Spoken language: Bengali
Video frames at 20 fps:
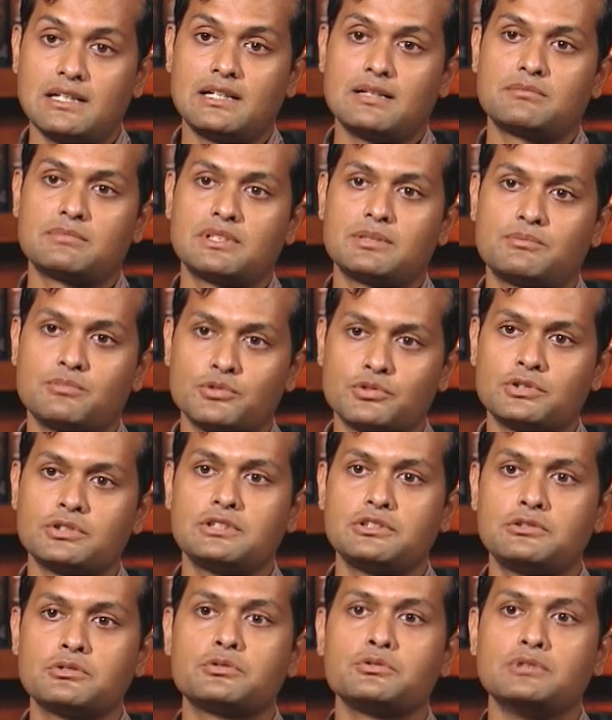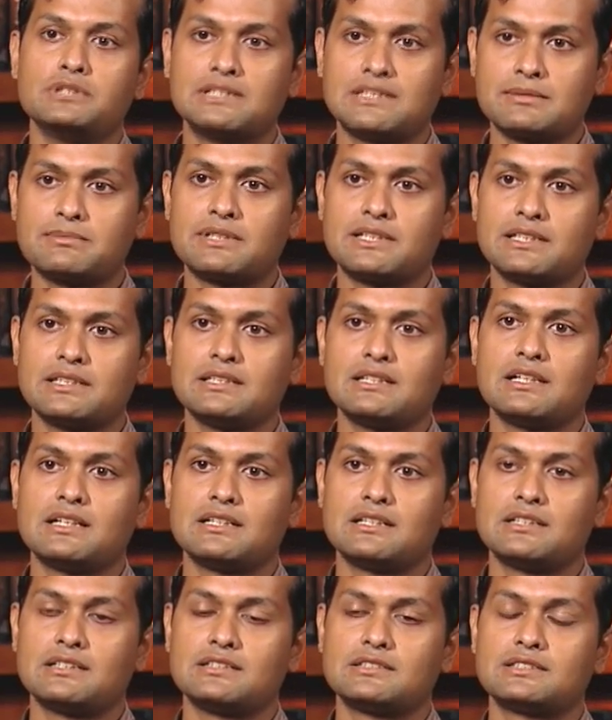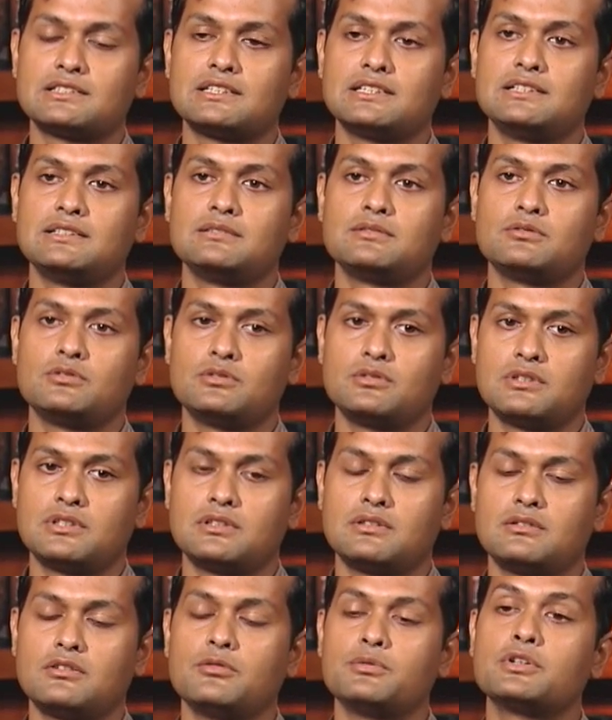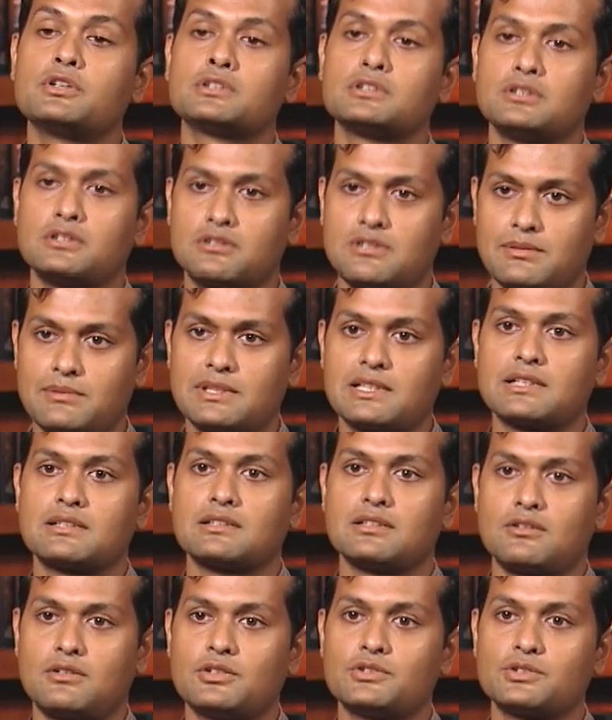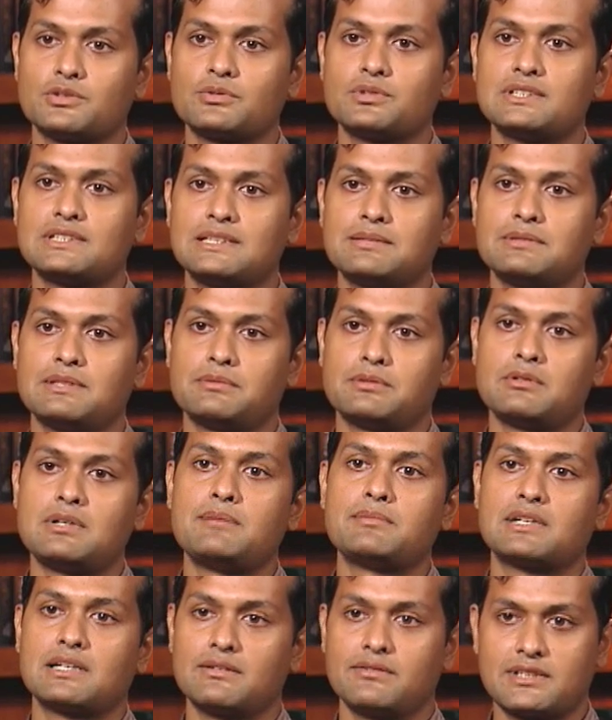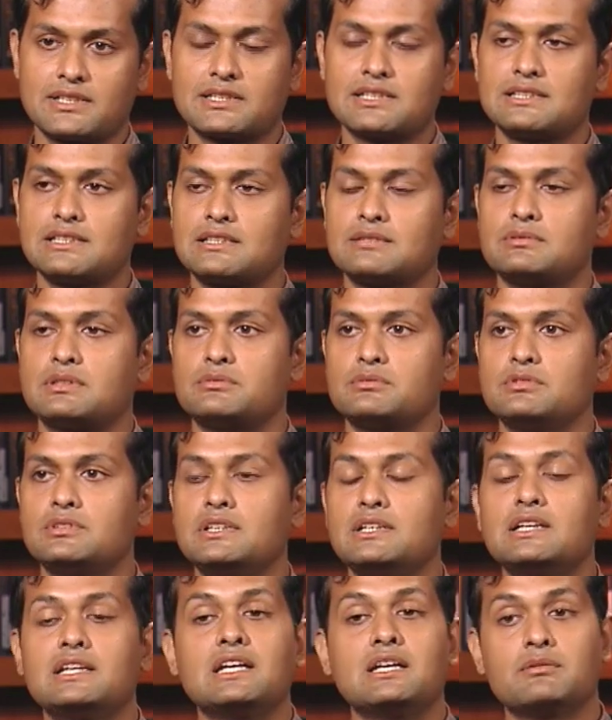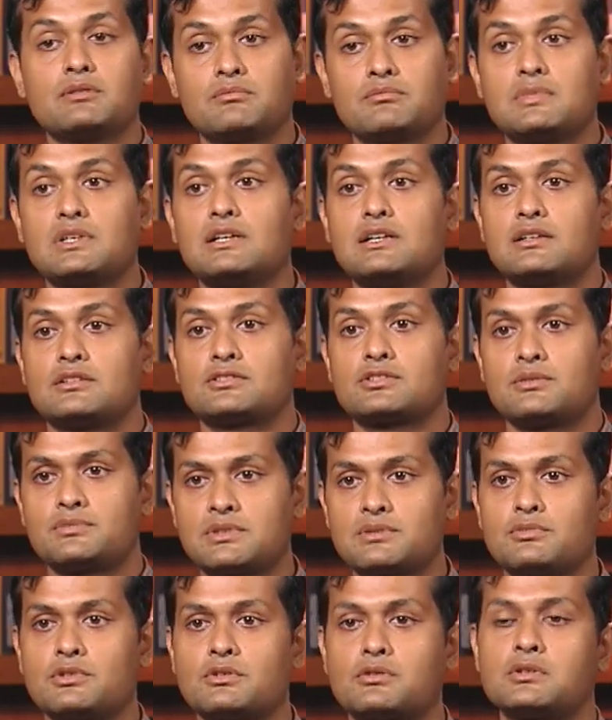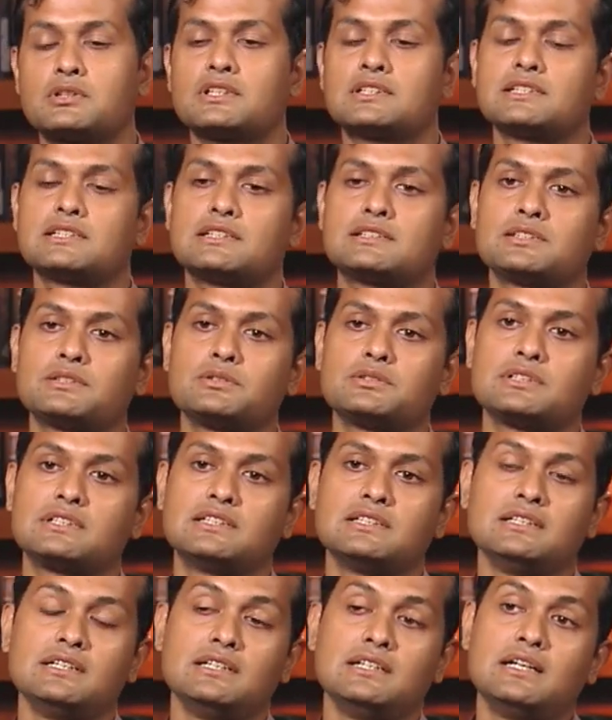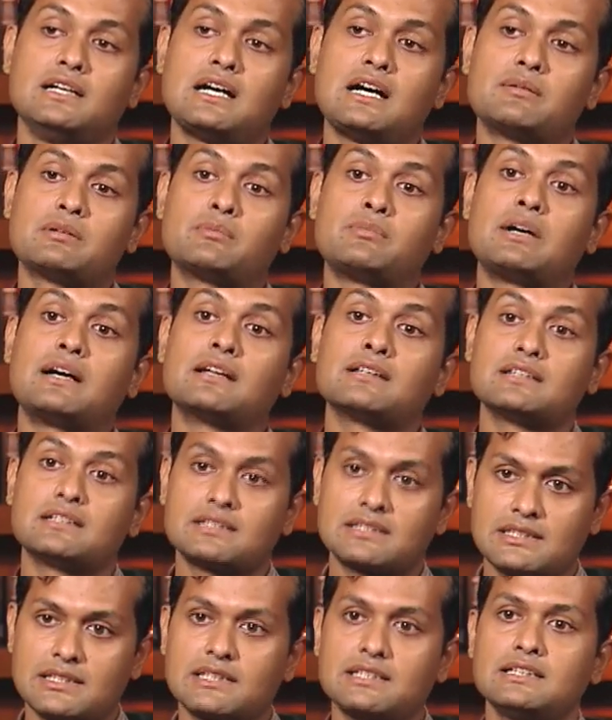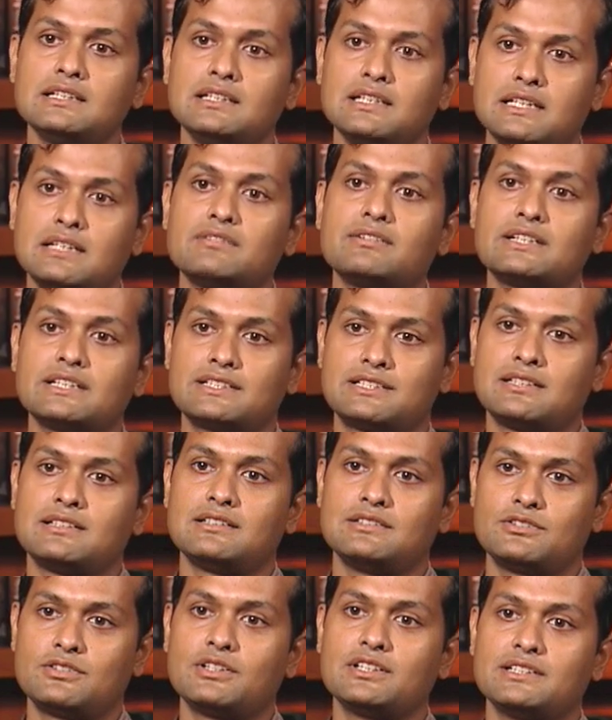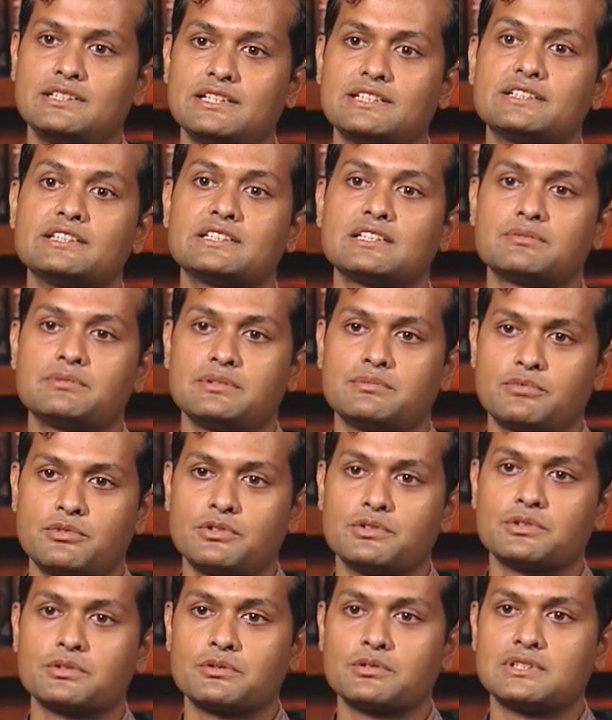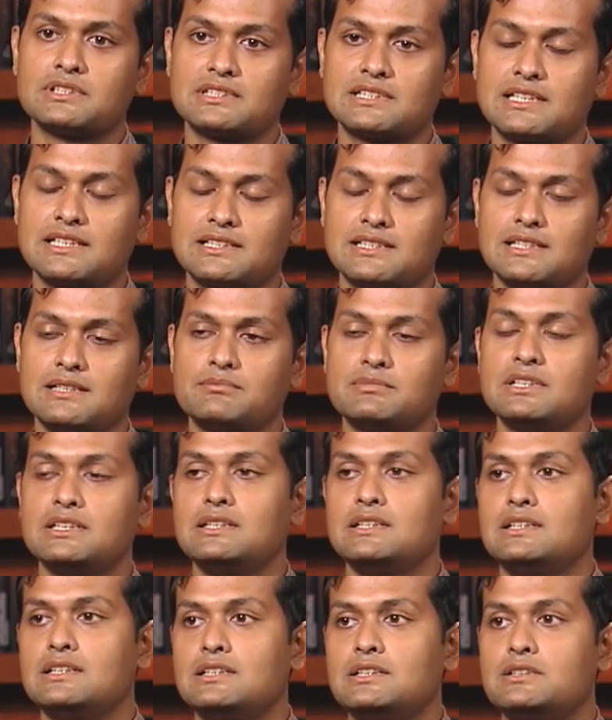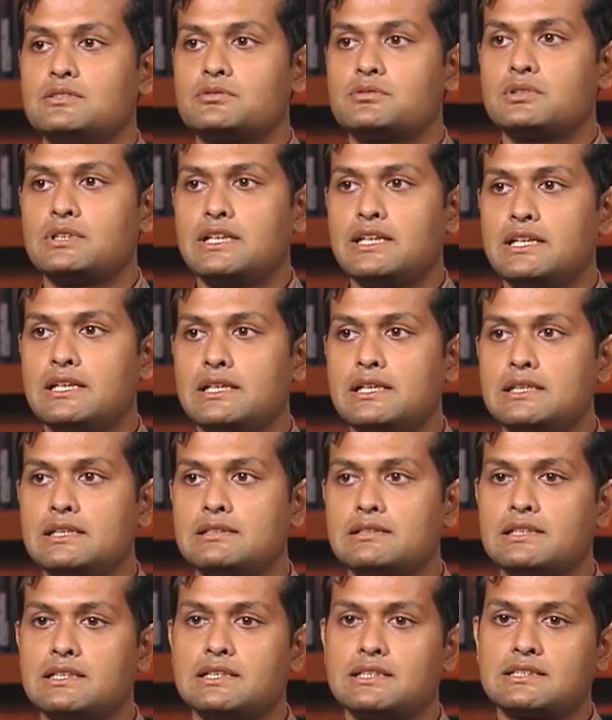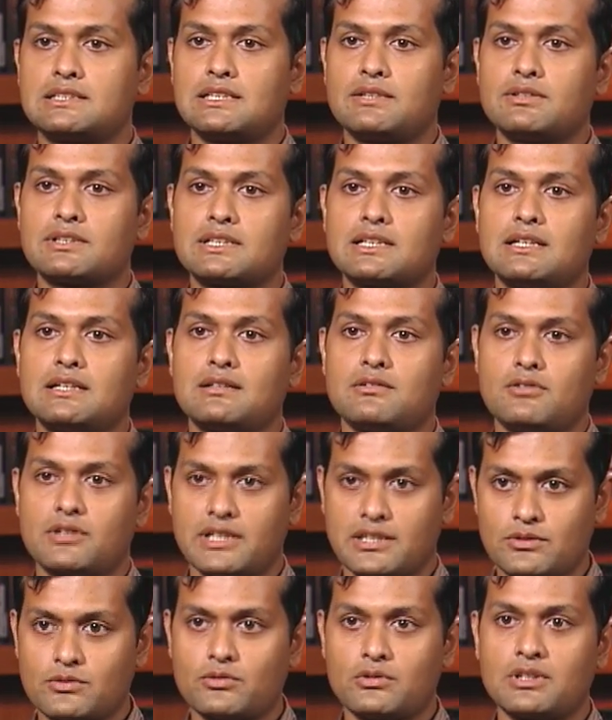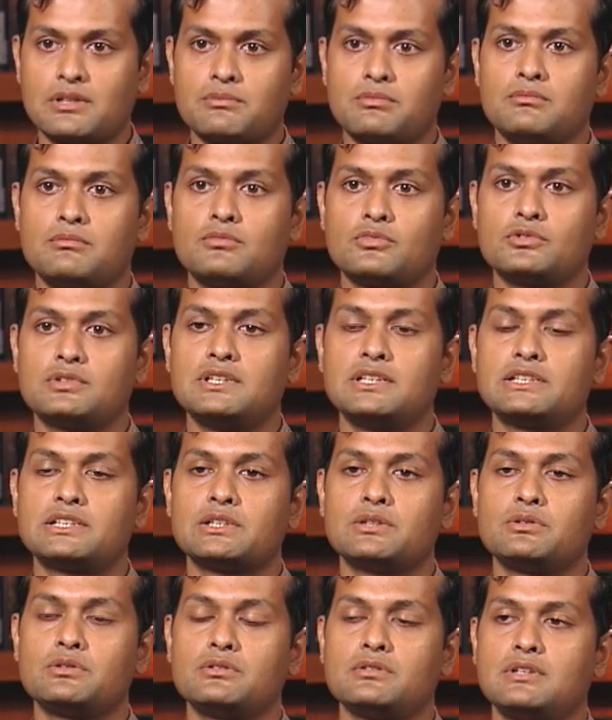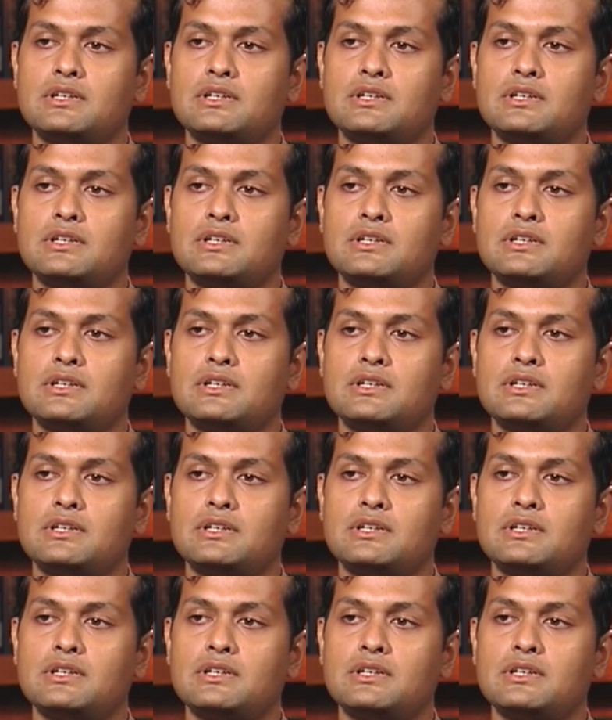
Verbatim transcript: আমরা প্রস্তুতিটুকু নিতে পারি সেই অভিজ্ঞতা হয়তো আমাদের অর্জন হয়ে যাবে এবং আমরা এভারেস্টে যেতে পারবো এবং সবচেয়ে বড় কথা যেটা ছিল যে আমরা বাংলাদেশকে এভারেস্ট জয় দেশ হিসেবে পরিণত করতে চাইছিলাম তো এই চাওয়াটা অনেক তরুণের মধ্যেই ছিল